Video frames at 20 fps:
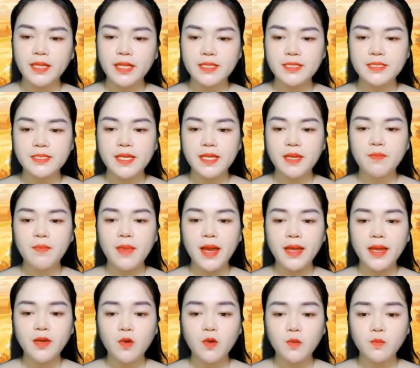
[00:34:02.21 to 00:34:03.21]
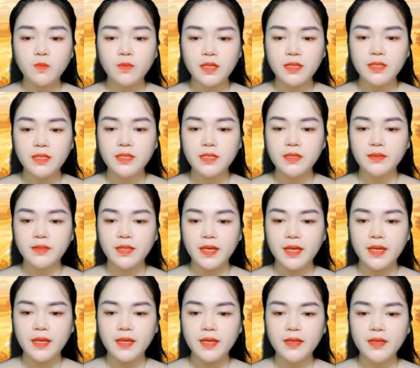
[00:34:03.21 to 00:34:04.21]
mà cô ấy bắt đầu giữ khoảng
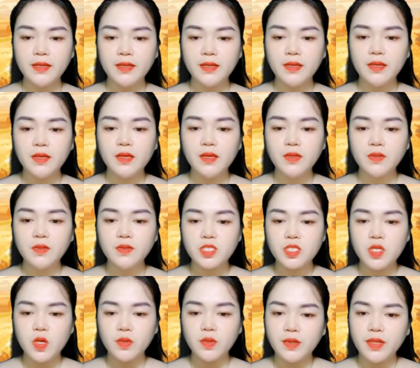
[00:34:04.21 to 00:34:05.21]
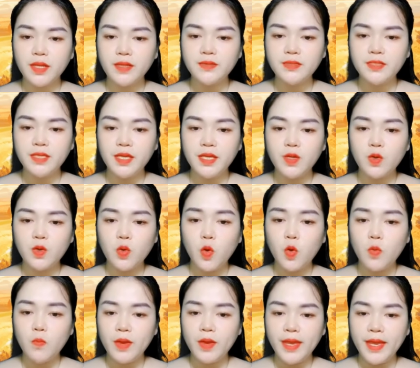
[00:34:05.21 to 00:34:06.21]
cách với cô. Khương Thư Ly cũng
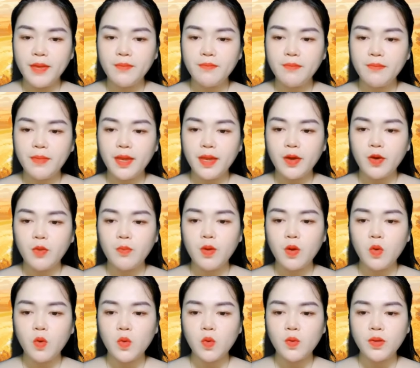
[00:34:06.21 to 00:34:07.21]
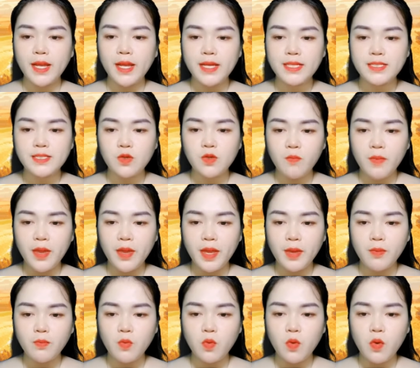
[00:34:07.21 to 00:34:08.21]
không biết tại sao, cô còn mua
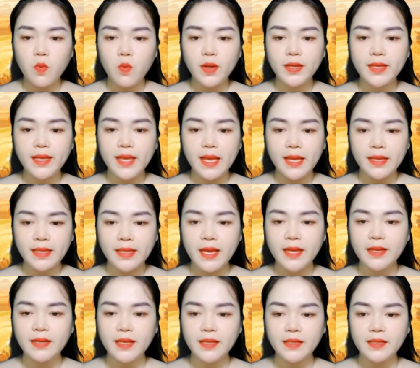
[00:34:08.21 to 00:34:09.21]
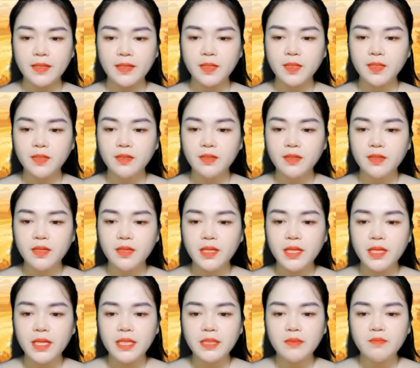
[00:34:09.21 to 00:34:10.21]
cả mô hình mà cô ấy thích để tặng cho cô
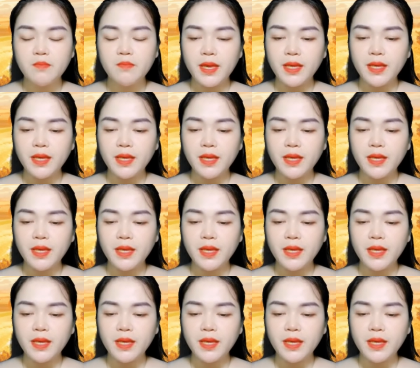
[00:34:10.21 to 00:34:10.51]
ấy nữa.